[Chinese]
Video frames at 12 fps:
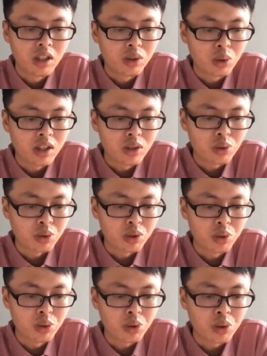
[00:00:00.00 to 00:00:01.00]
端主
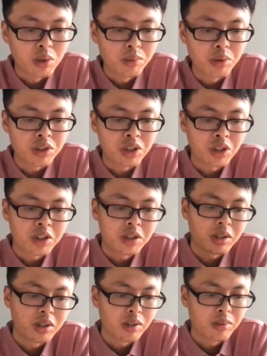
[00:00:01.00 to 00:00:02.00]
动去同步消息
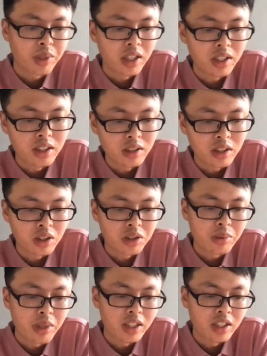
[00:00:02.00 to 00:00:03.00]
偏消
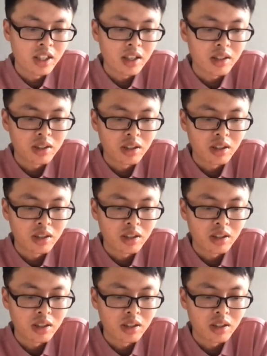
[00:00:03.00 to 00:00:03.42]
息偏移量，